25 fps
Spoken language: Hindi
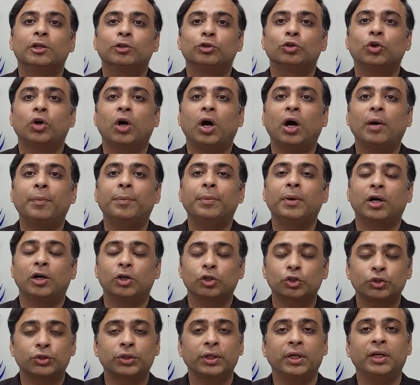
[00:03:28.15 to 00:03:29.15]
तो अब
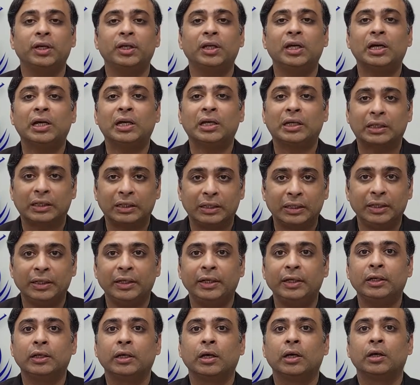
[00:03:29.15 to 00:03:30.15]
ऑस्ट्रेलिया
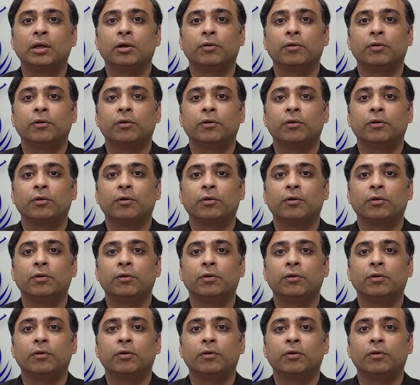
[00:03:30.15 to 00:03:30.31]
नीड